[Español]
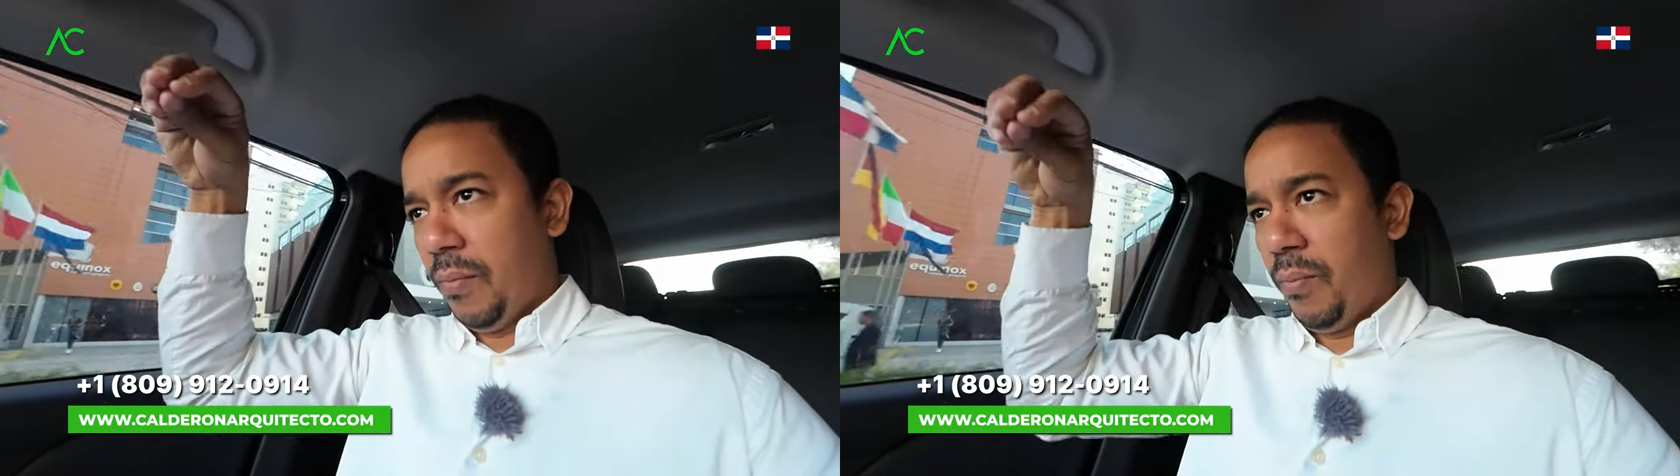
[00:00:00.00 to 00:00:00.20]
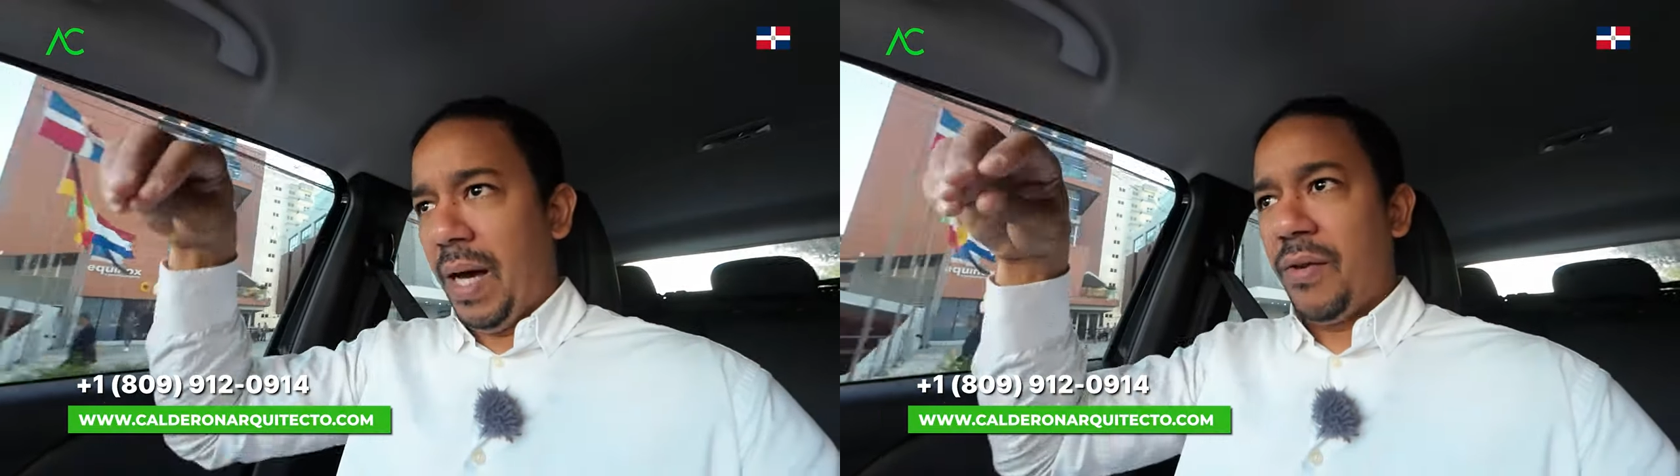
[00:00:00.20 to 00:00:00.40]

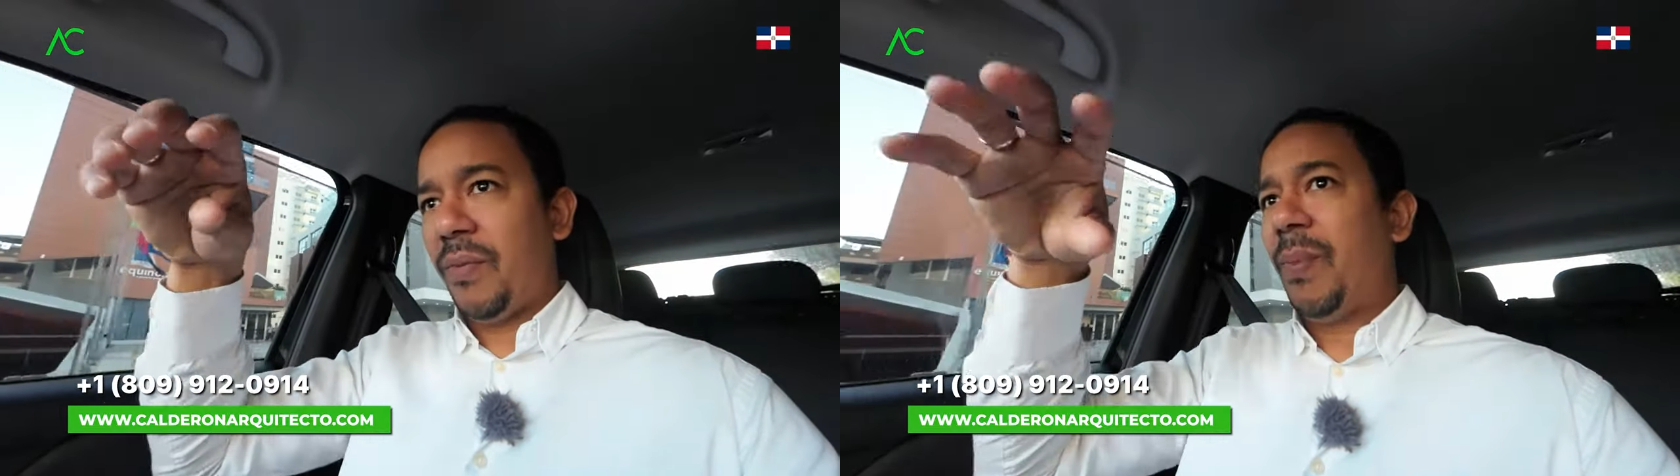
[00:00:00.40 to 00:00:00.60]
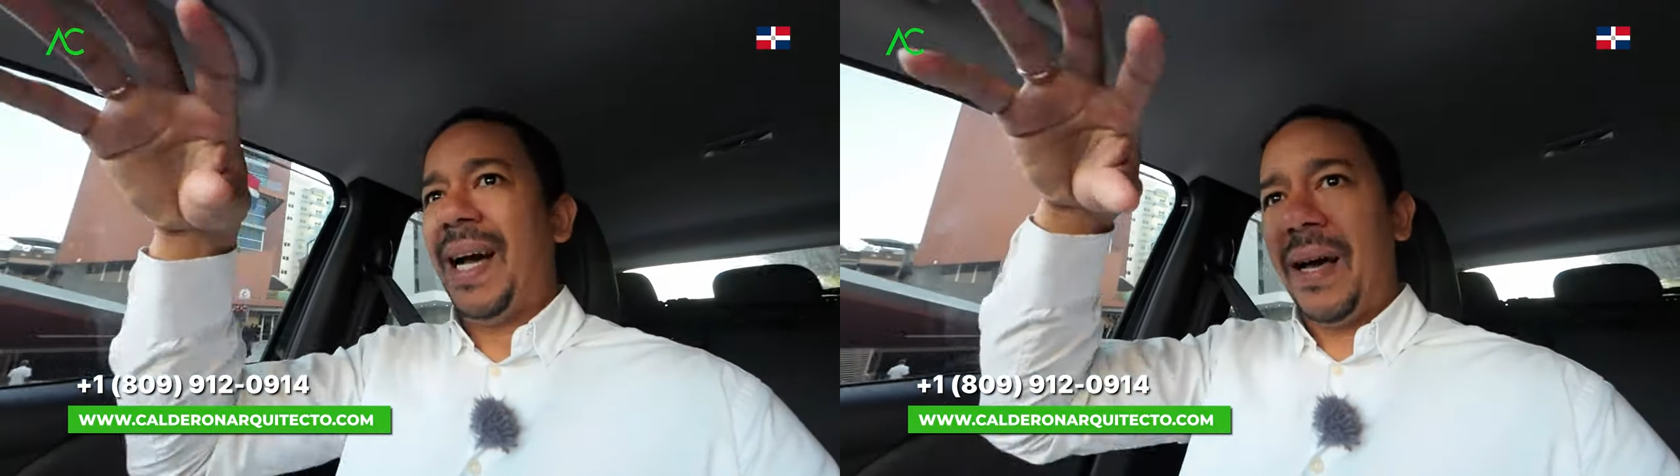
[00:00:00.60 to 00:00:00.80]

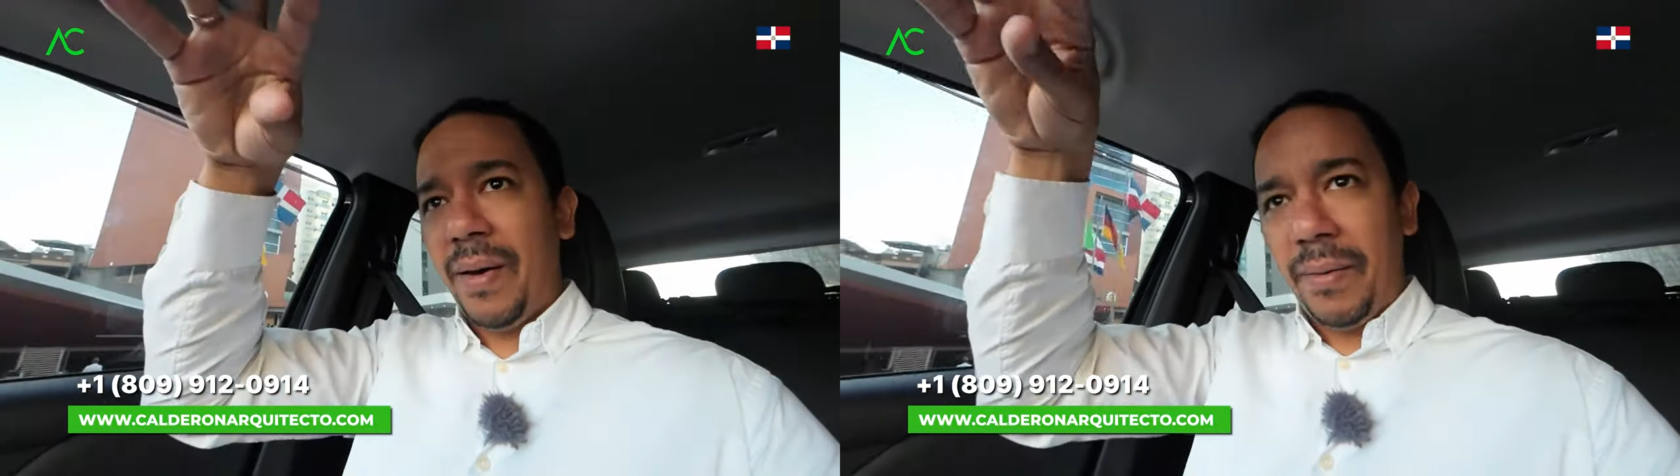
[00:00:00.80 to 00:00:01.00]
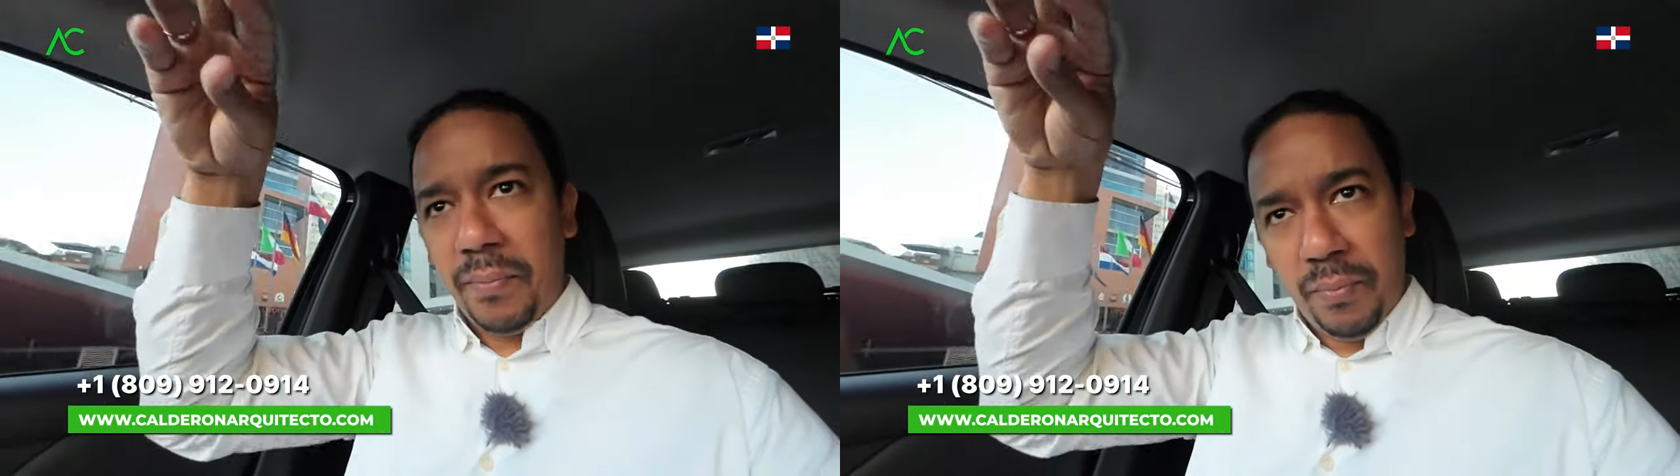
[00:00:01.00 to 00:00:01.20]
baño, van a
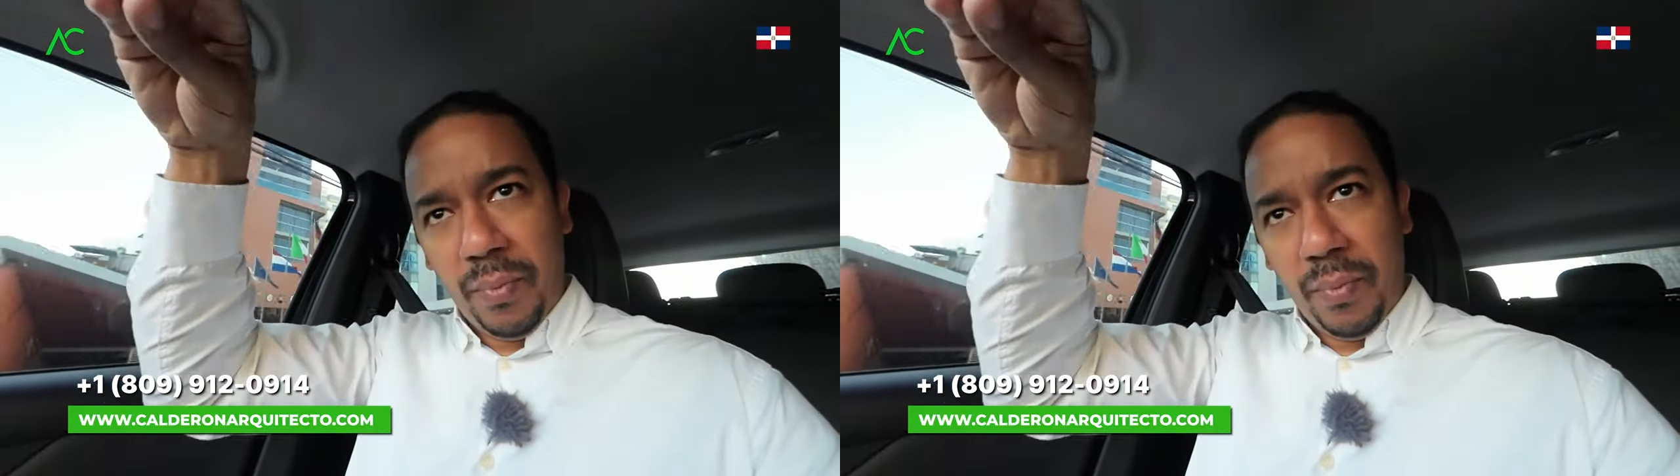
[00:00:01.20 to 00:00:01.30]
haber